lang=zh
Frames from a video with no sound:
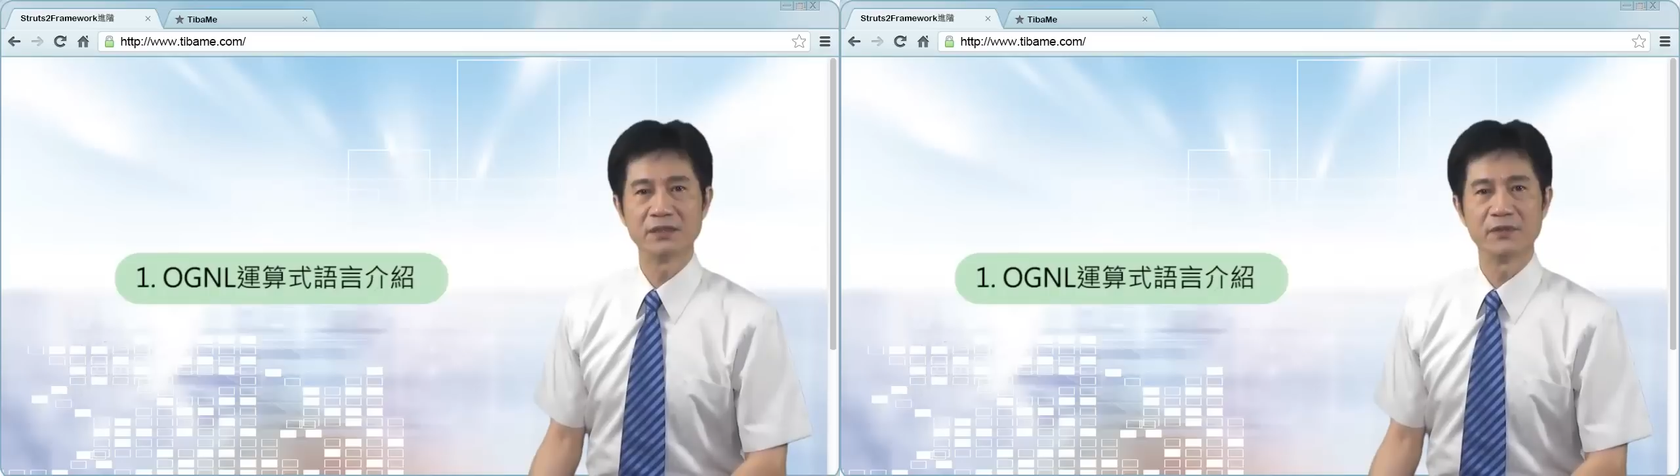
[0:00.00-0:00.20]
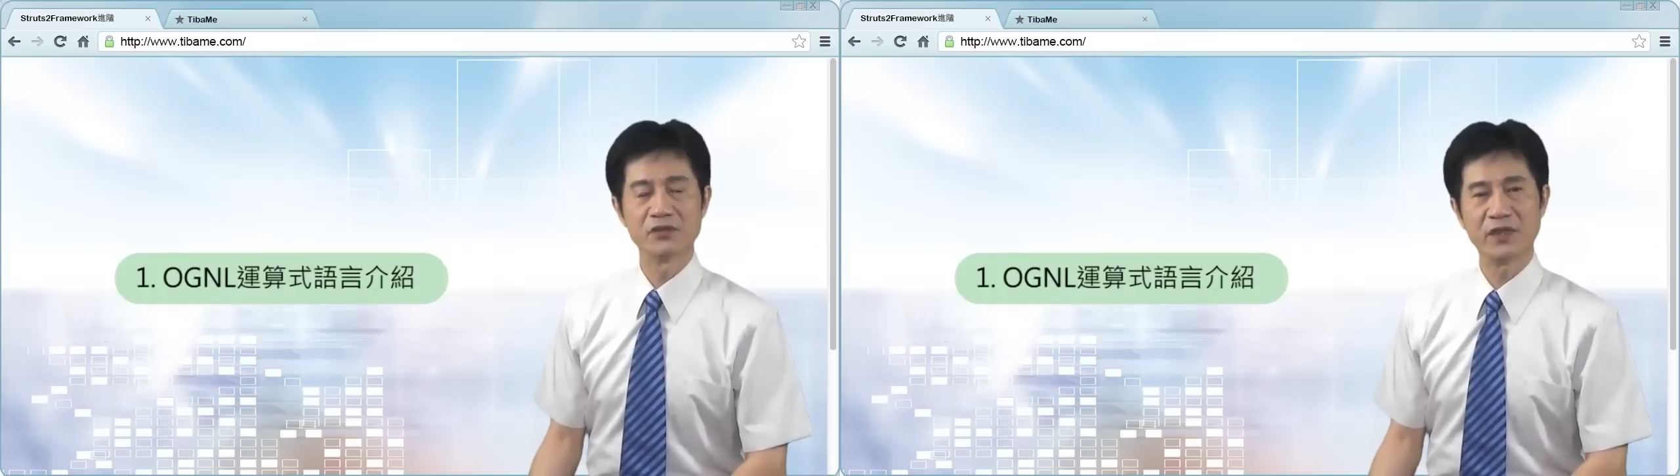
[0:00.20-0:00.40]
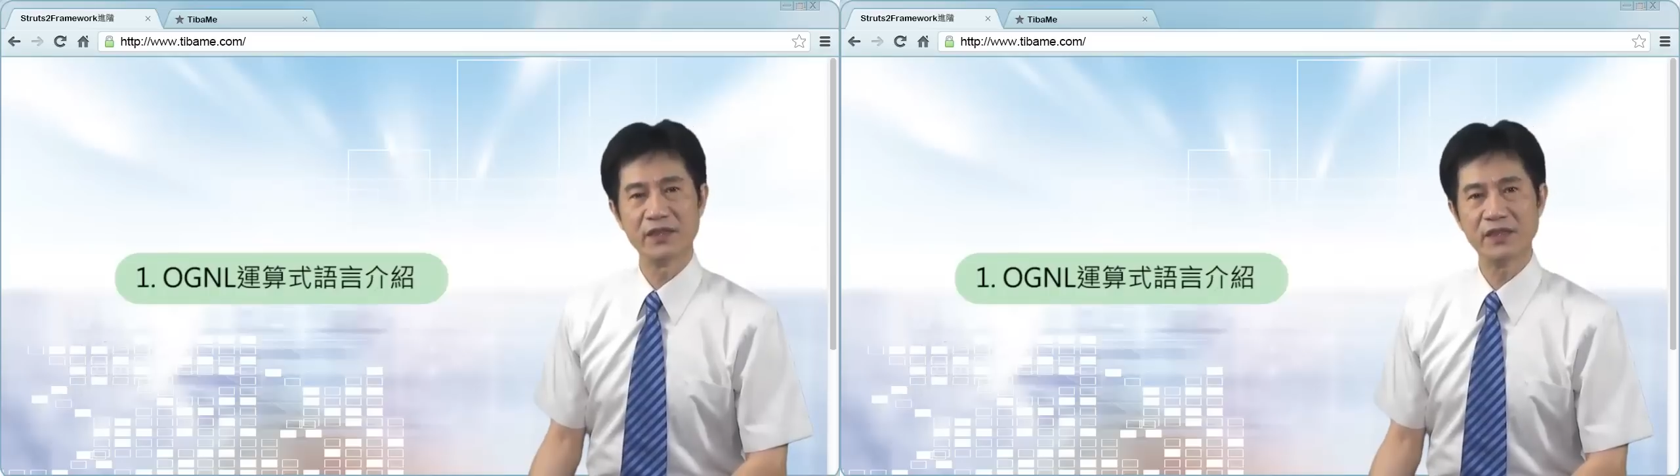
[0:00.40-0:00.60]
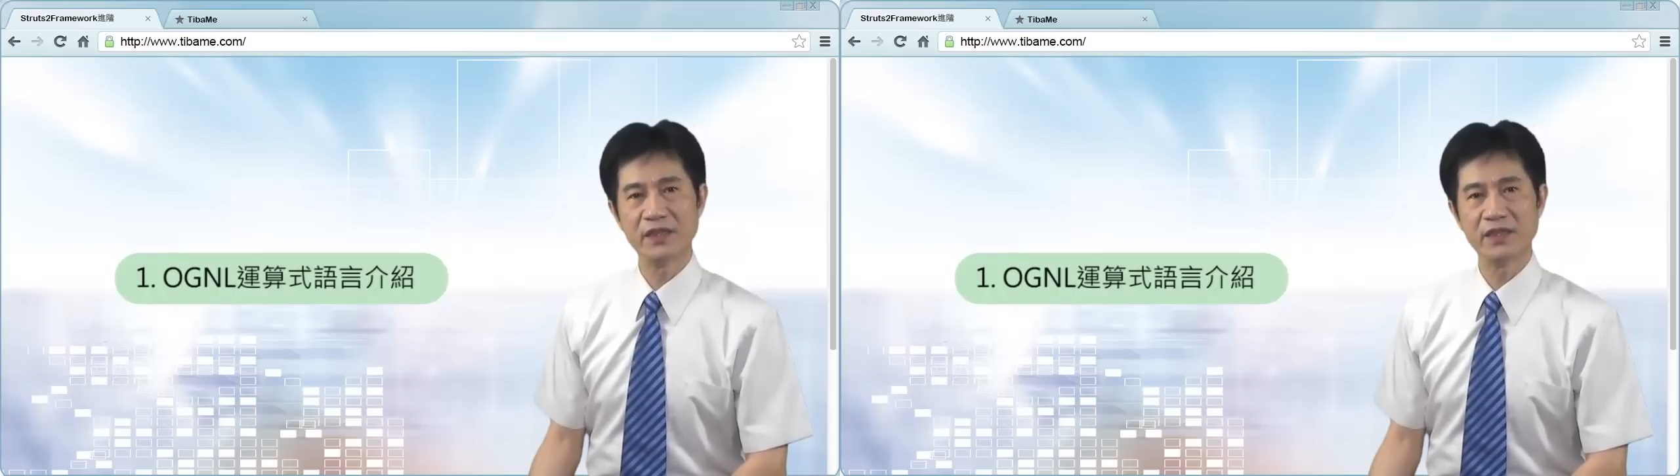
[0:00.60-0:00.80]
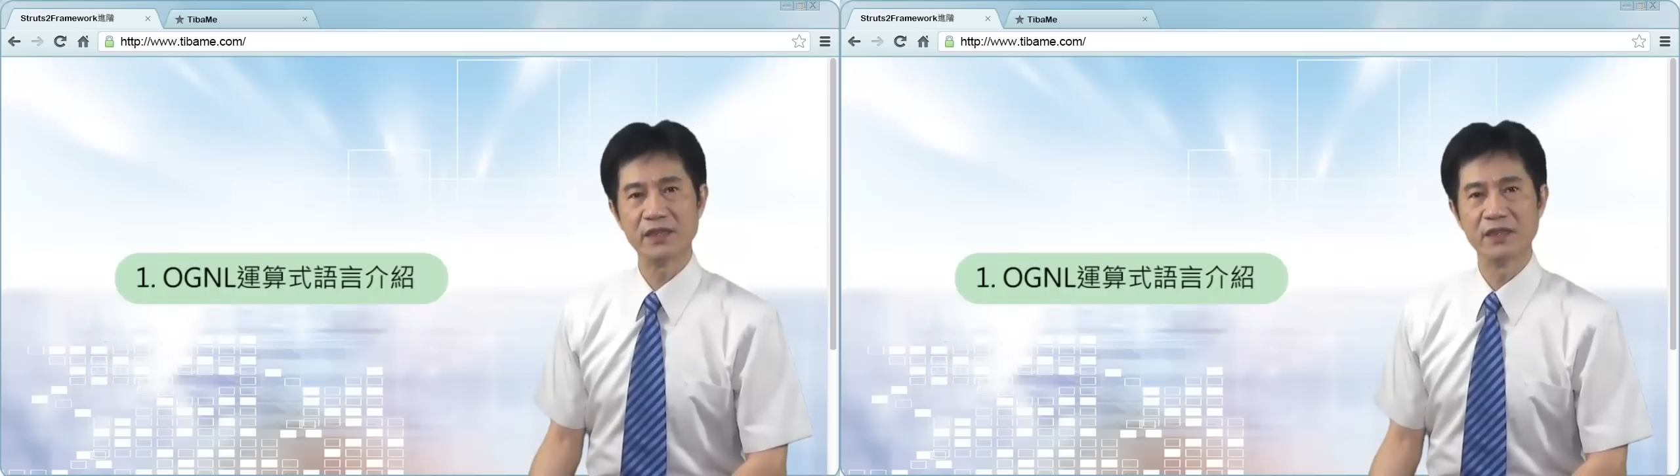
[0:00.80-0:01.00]
怎么传
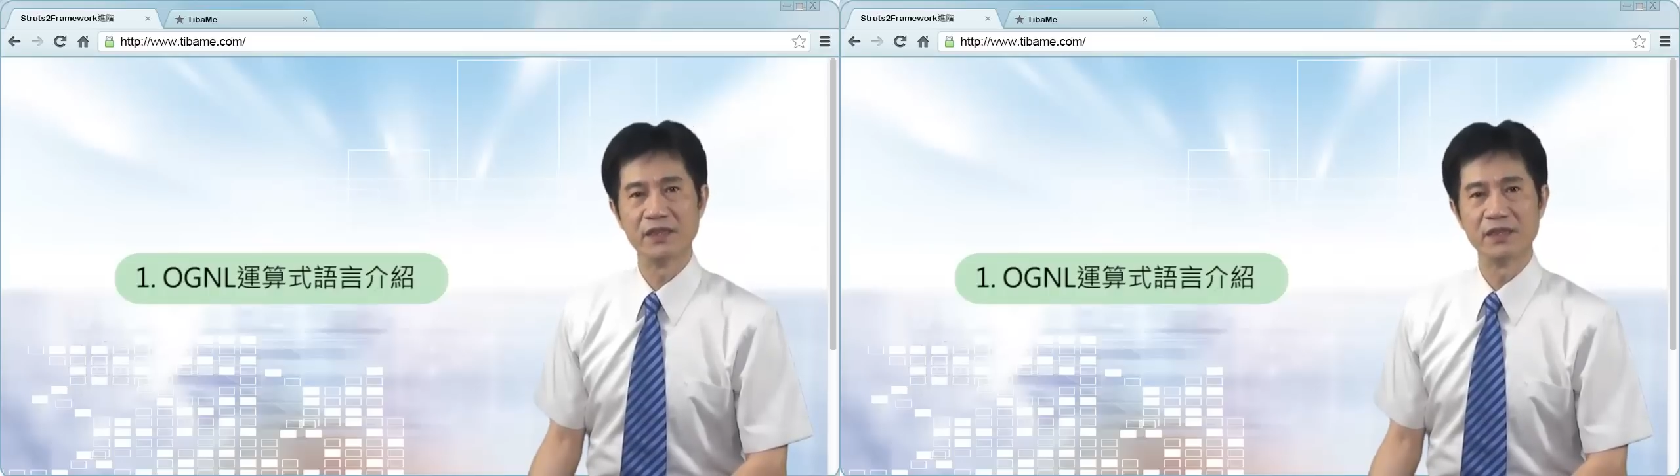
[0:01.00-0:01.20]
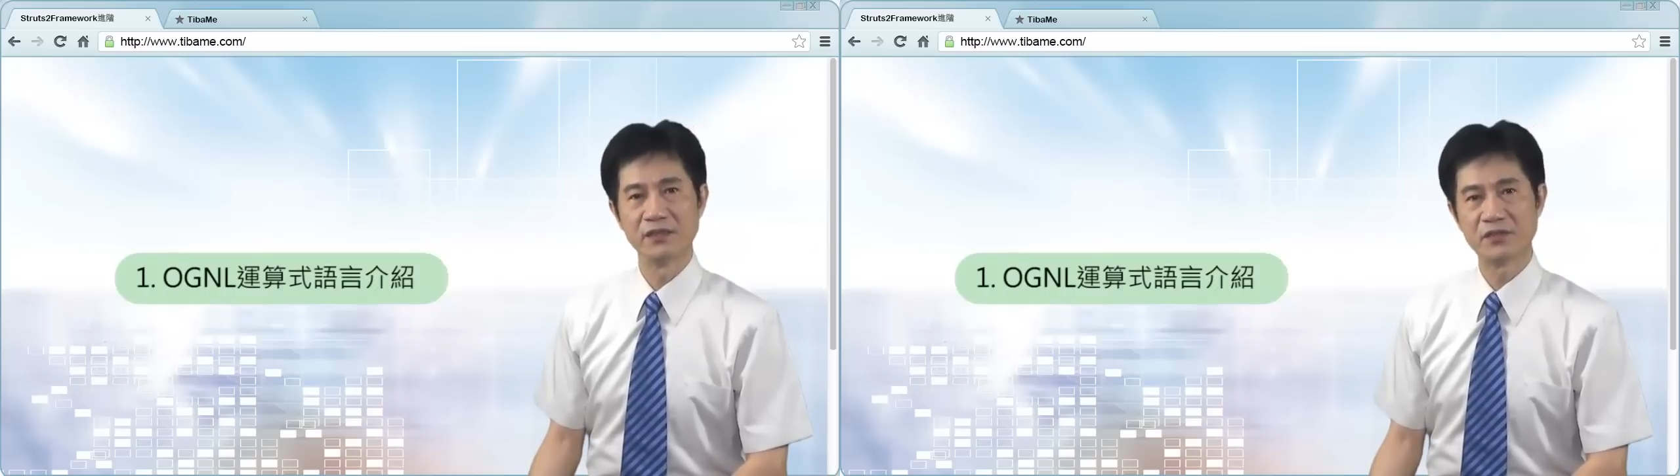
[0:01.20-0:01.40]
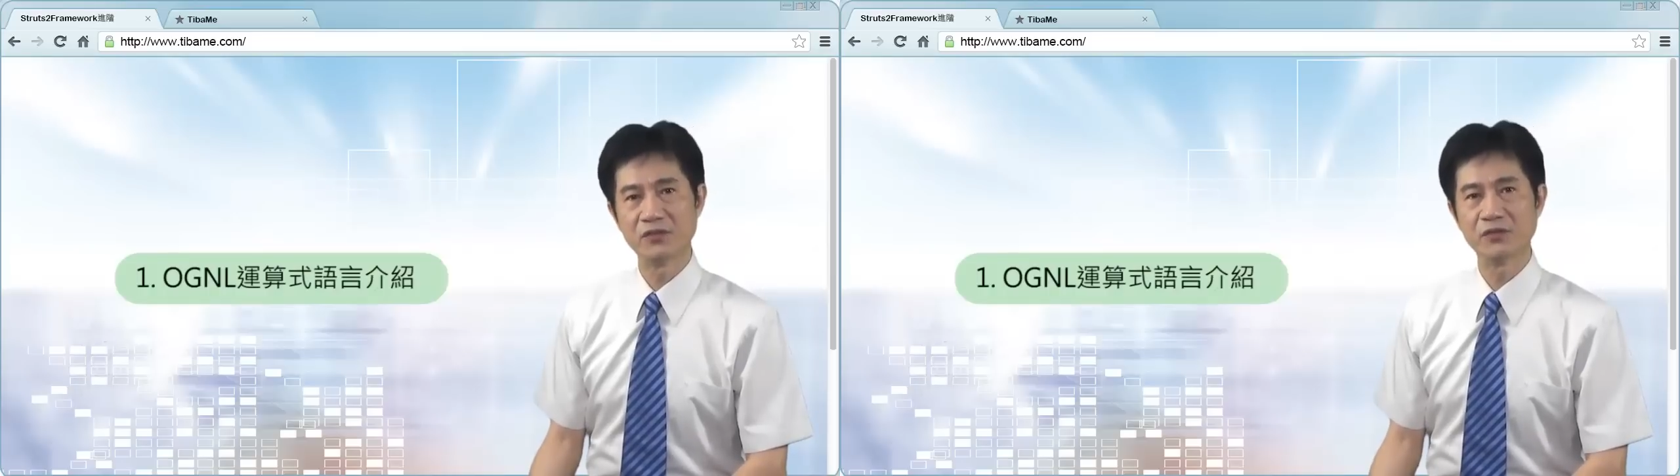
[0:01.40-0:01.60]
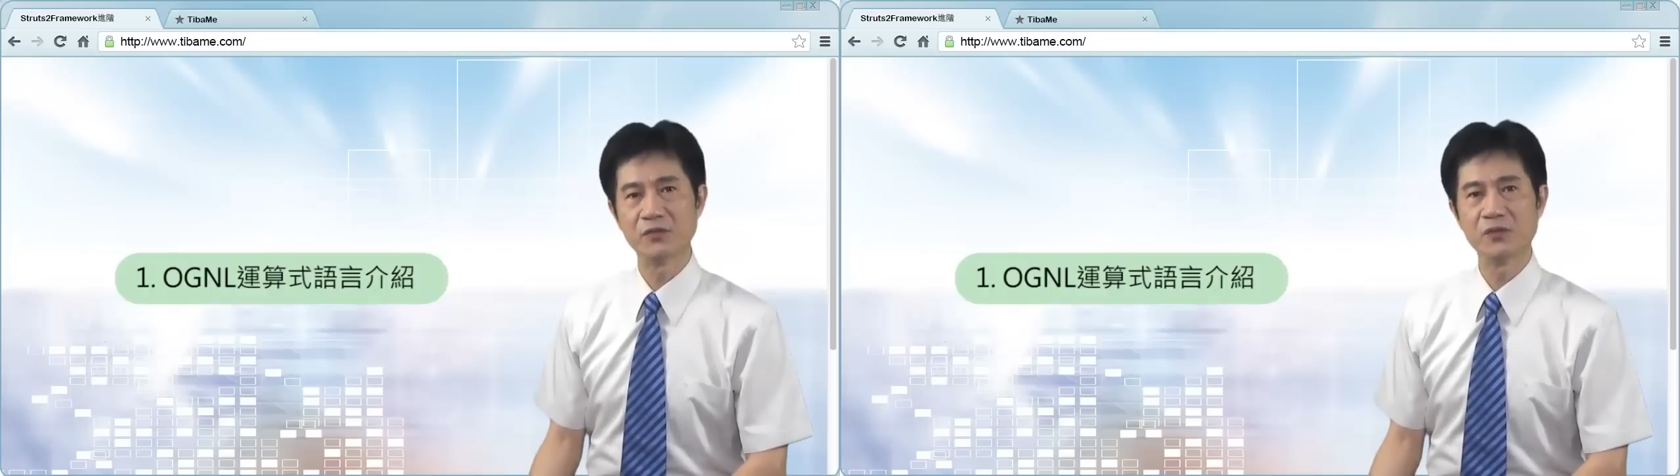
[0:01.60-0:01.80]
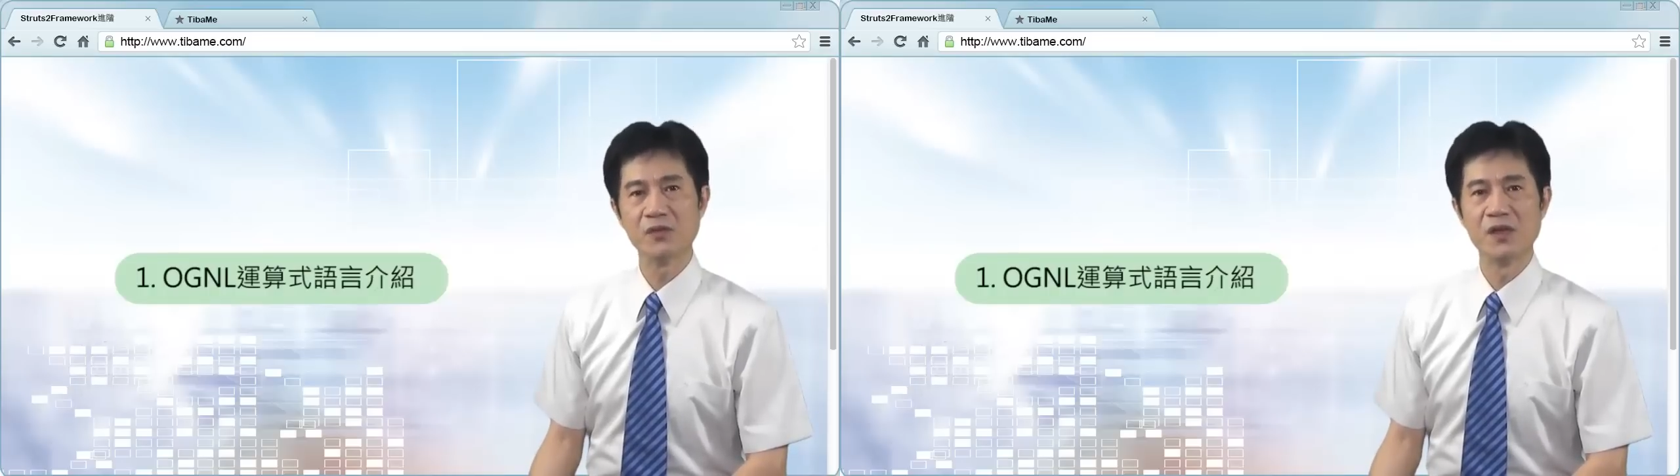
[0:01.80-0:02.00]
递、送
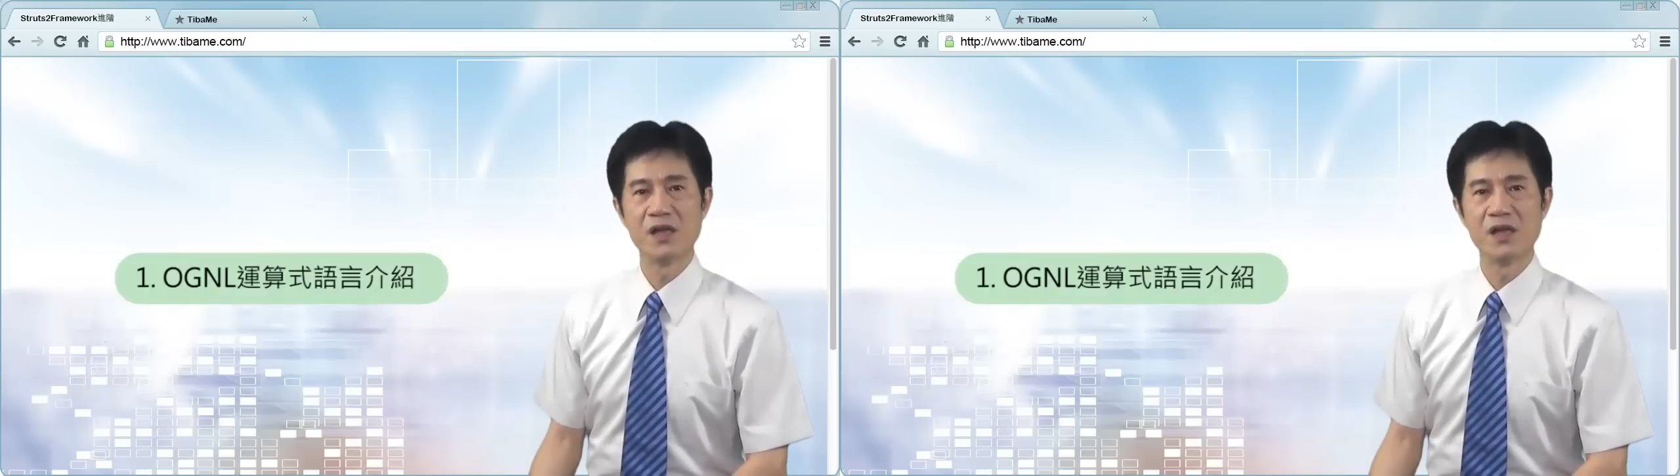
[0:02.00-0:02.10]
出，